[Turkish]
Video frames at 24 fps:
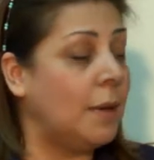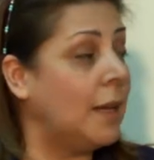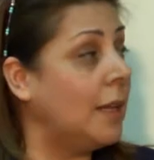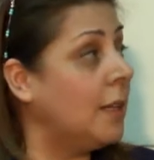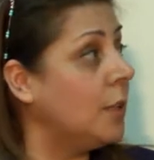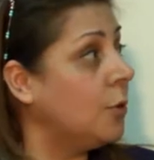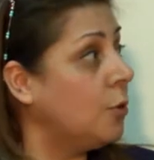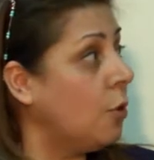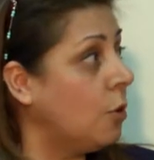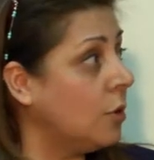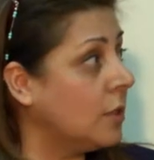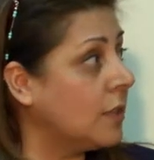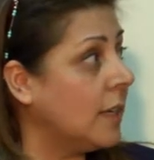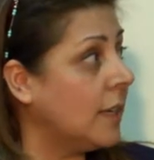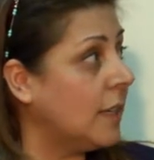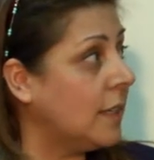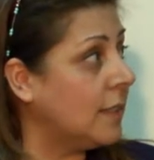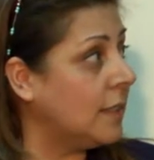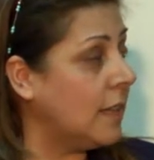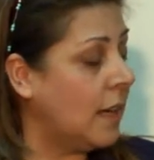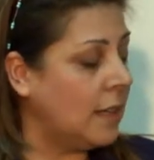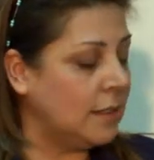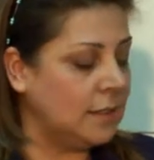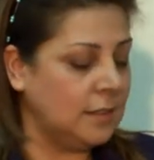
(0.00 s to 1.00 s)
54
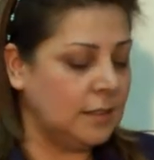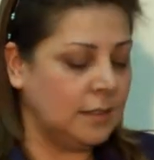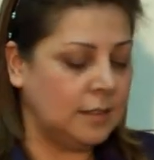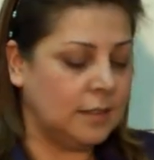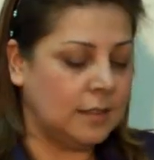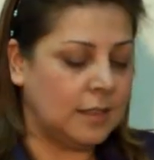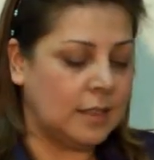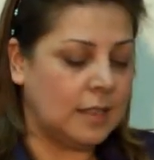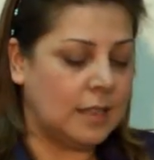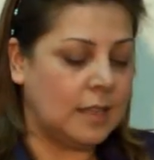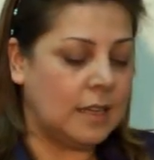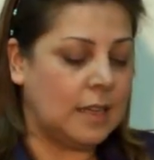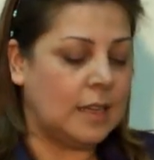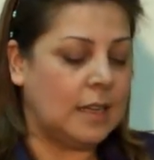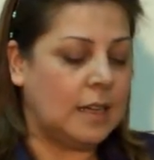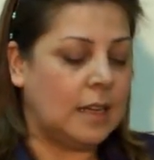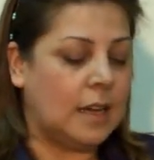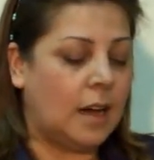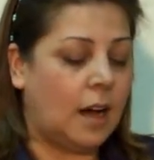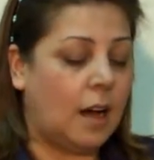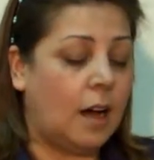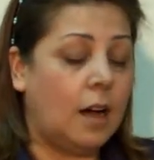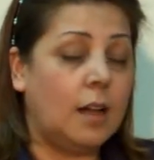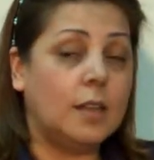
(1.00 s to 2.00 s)
kareden,
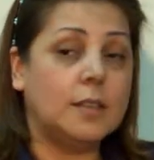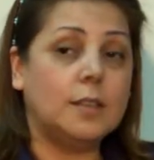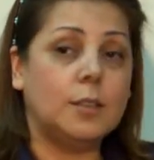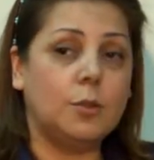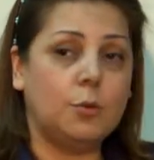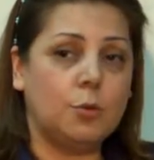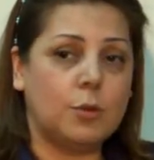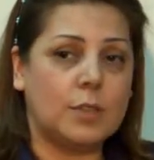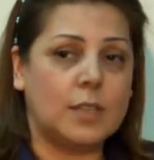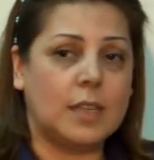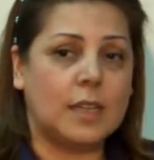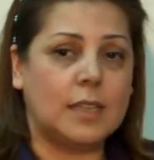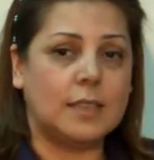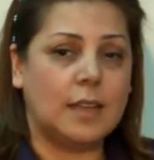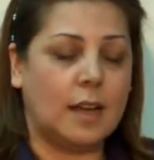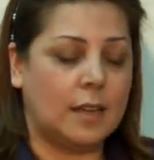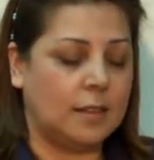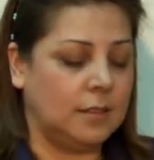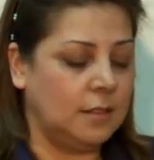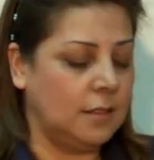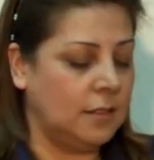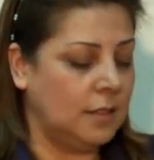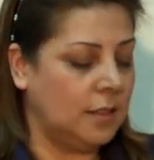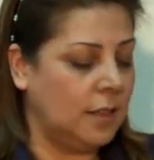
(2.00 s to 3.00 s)
6
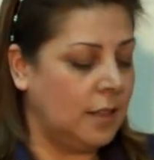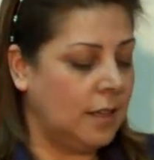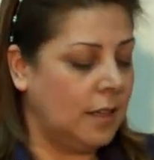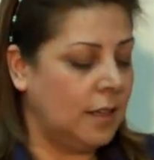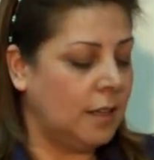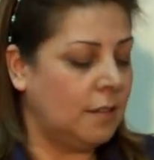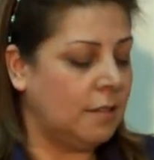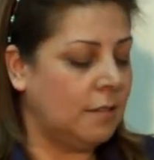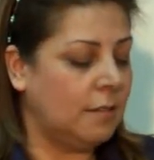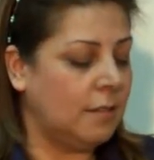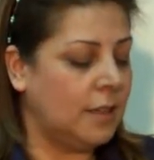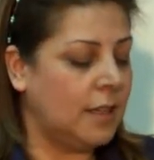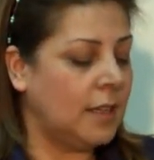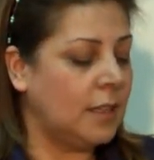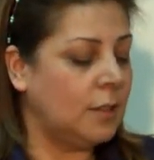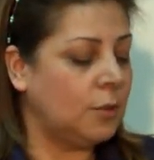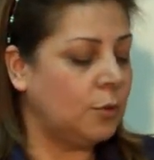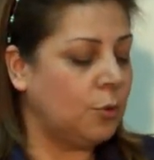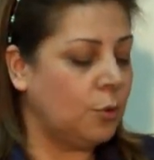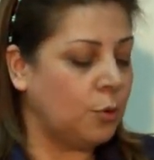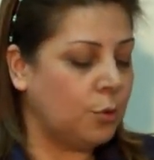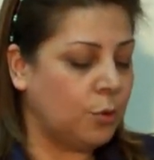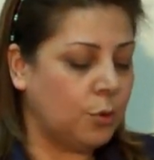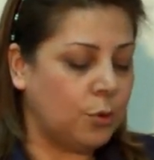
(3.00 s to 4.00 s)
yüzeyden ve
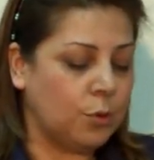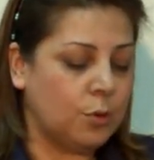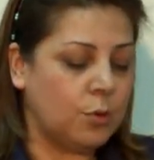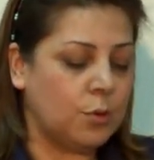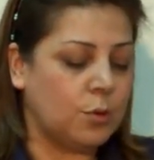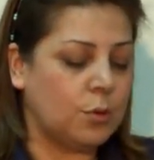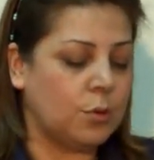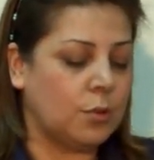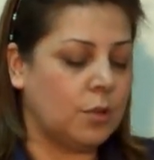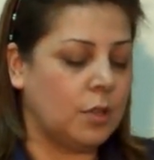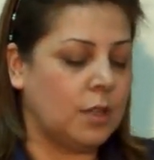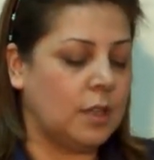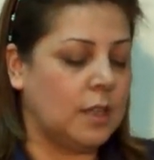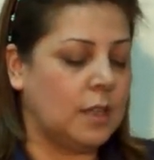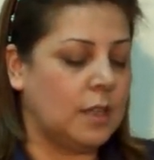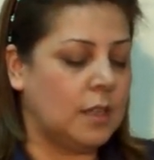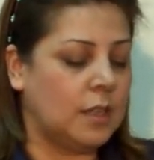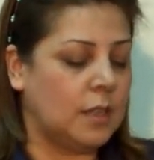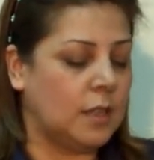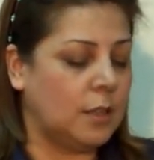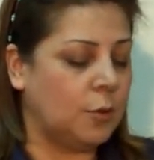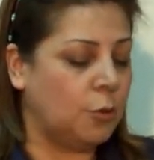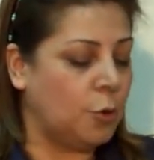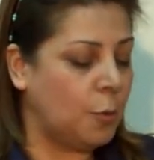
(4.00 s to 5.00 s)
9
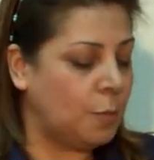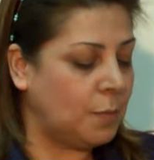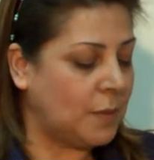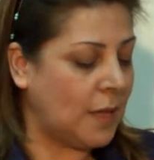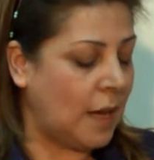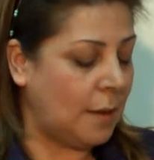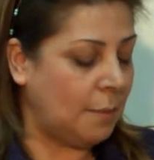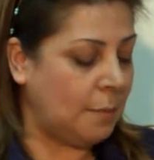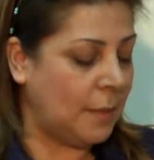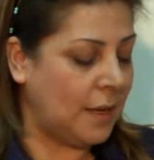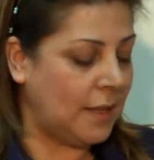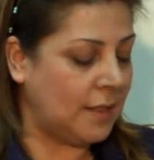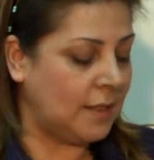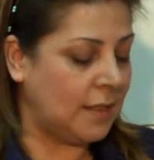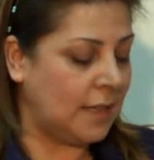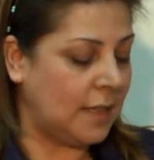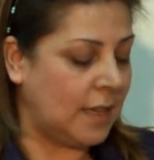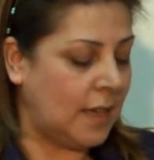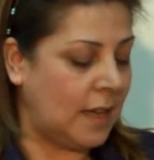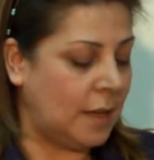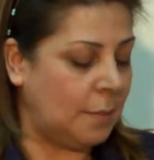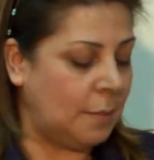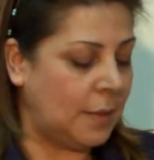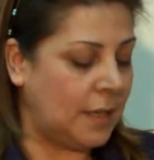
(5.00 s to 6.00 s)
e, küpten meydana
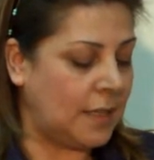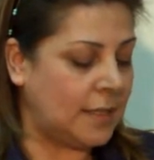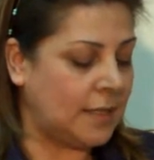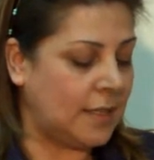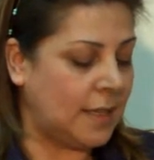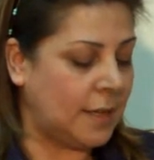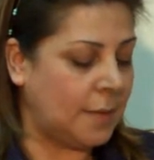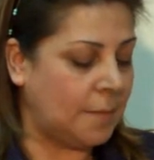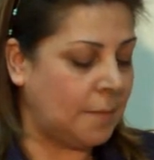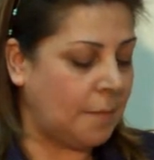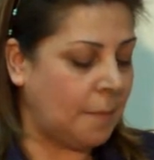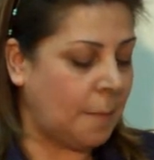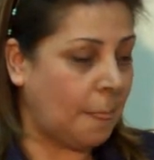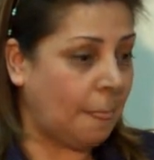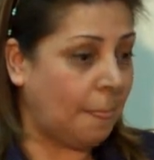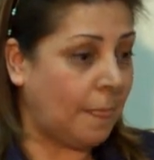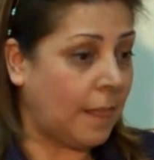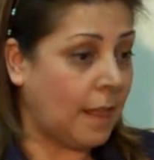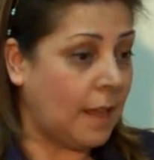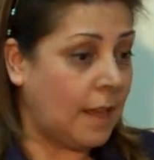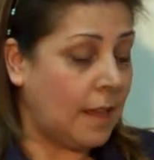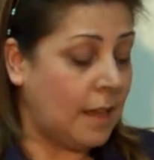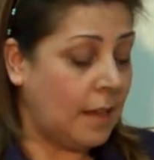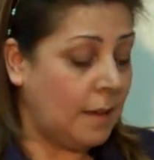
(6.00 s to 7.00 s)
gelmekte.
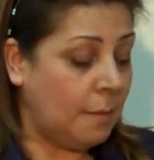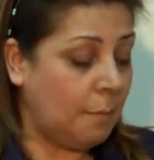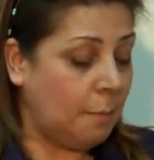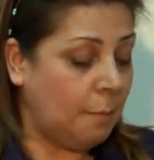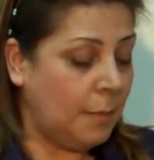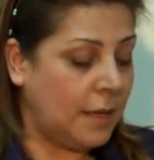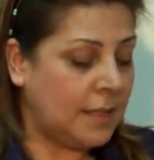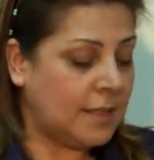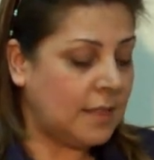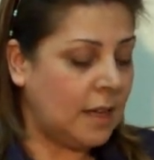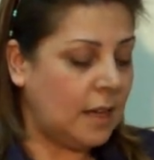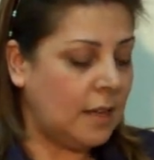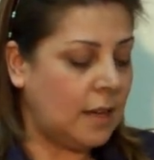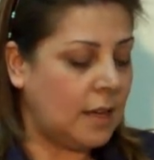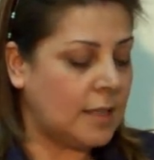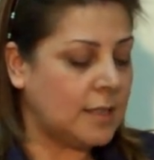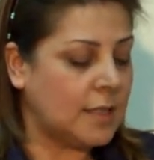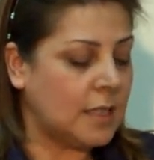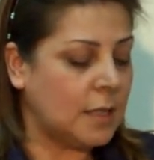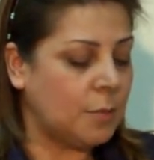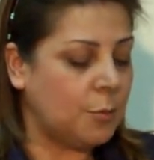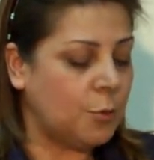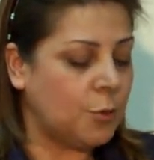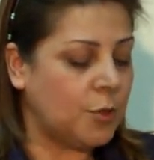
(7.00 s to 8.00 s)
Metal
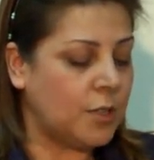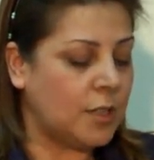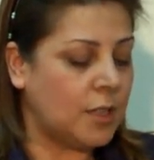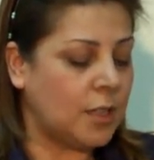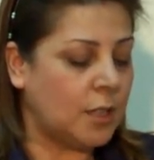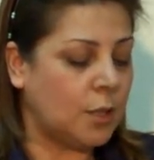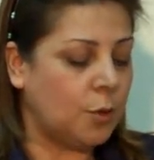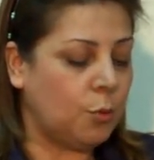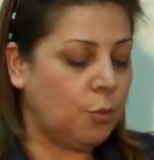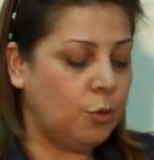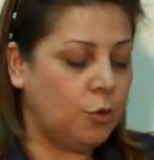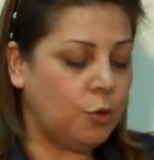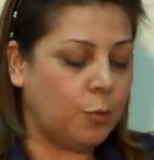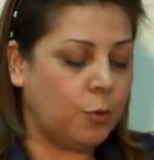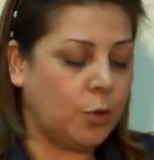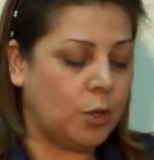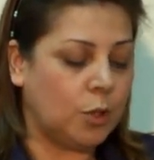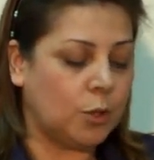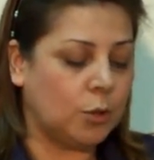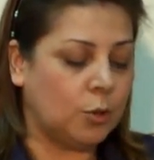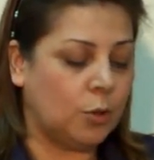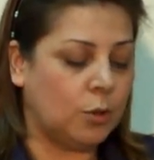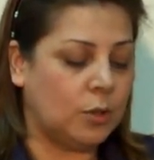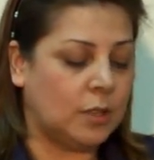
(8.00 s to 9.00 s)
aksam üzerine 3
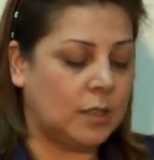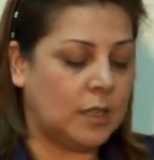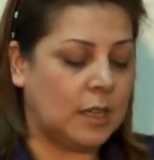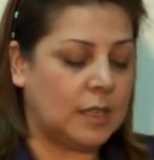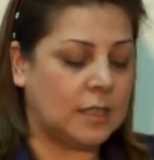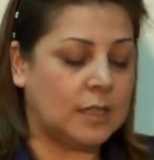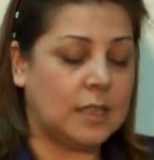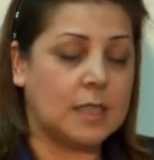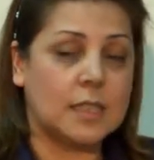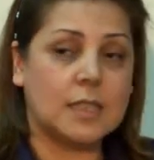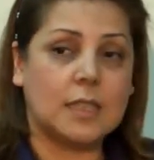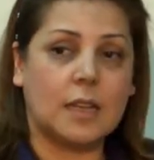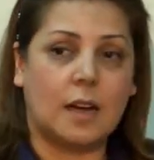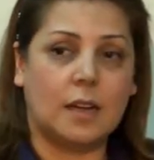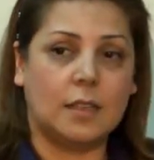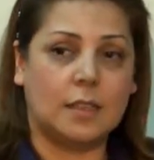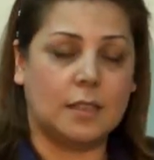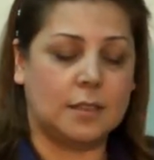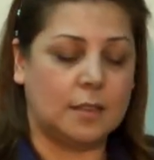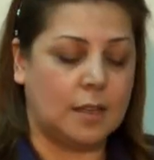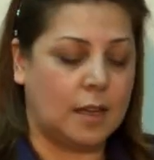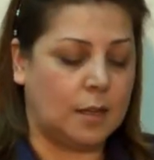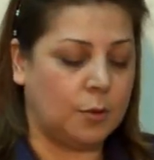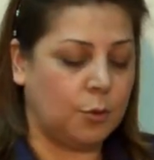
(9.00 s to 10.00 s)
boyutlu olarak
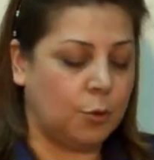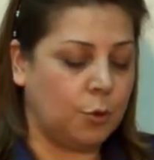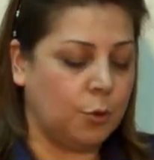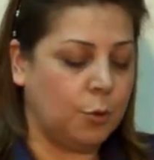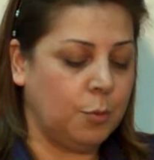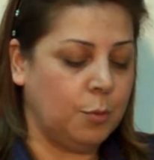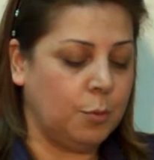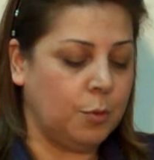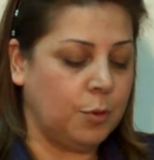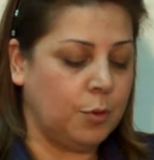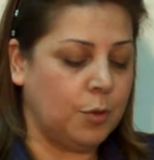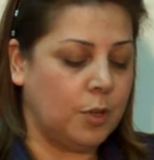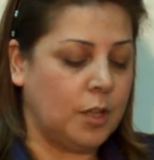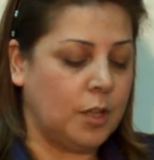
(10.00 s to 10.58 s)
tasarlanan küp